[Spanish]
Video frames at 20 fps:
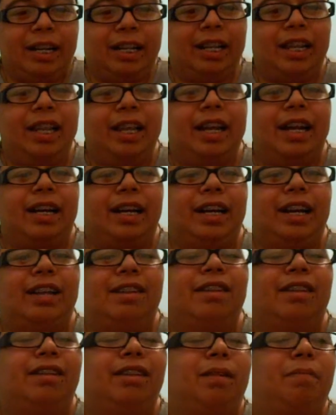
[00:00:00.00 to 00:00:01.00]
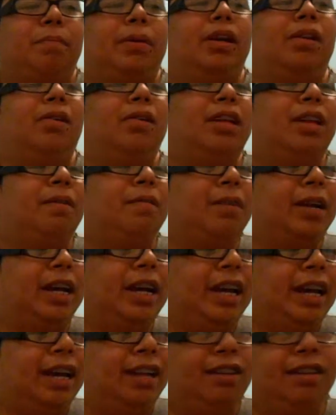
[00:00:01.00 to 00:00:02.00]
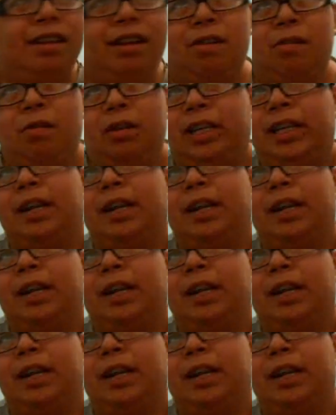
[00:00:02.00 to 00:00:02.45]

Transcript: que te diera clases el pelón del Bracer o